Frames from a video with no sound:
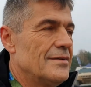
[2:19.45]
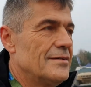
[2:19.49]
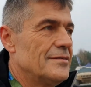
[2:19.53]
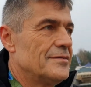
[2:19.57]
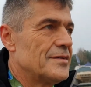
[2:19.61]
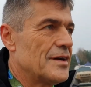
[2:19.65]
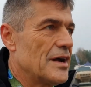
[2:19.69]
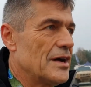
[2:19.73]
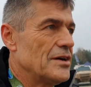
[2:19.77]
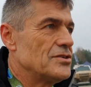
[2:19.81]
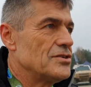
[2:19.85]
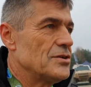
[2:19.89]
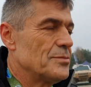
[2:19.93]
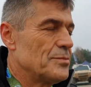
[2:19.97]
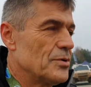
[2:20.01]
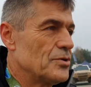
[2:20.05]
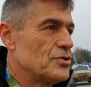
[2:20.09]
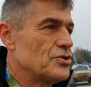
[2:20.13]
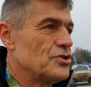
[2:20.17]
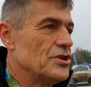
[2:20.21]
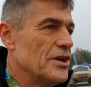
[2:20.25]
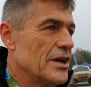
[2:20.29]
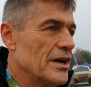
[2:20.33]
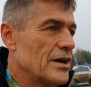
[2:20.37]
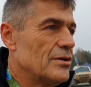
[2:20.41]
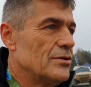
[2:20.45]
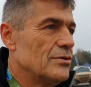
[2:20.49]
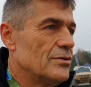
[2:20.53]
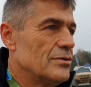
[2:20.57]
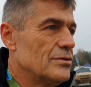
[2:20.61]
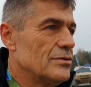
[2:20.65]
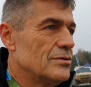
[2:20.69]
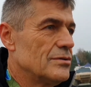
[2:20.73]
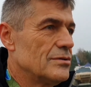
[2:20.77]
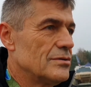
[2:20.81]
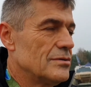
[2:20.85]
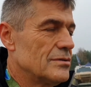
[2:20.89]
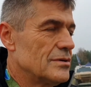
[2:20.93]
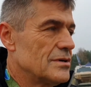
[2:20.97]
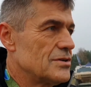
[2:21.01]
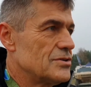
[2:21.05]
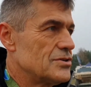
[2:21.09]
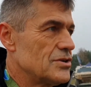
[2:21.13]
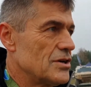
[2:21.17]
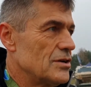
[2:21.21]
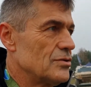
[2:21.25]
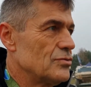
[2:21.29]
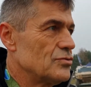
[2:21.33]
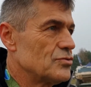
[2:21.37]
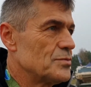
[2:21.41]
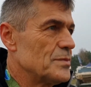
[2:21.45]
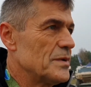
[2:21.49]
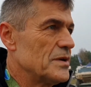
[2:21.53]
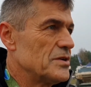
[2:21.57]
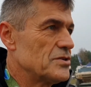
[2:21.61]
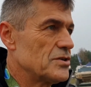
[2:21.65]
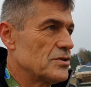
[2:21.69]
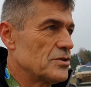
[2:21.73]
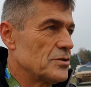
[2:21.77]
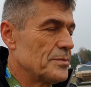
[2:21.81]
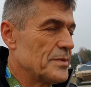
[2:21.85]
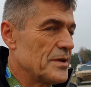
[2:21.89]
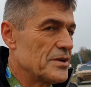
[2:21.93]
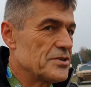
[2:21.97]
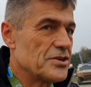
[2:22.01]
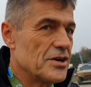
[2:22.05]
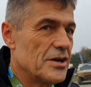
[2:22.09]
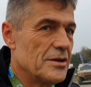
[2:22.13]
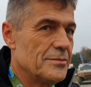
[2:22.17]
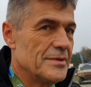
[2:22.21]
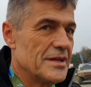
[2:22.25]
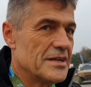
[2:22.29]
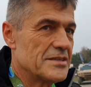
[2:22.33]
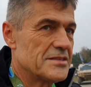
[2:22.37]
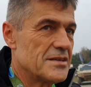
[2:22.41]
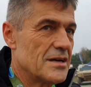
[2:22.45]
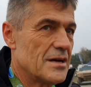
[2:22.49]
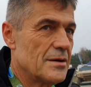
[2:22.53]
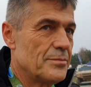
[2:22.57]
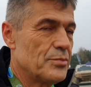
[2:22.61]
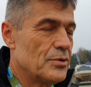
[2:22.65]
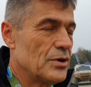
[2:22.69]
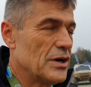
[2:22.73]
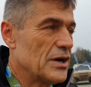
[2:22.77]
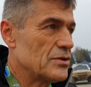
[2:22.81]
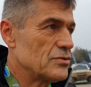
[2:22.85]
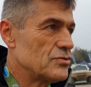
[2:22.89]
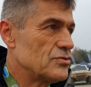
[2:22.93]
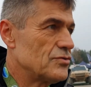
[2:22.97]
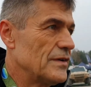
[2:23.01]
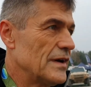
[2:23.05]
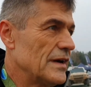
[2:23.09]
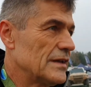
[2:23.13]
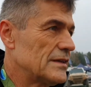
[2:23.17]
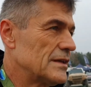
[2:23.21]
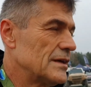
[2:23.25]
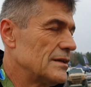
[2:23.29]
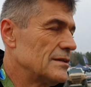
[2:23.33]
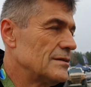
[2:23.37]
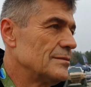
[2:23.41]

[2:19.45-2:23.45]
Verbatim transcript: w rajdzie po śniegu, gdzie już będzie to pierwsza eliminacja Pucharu Świata.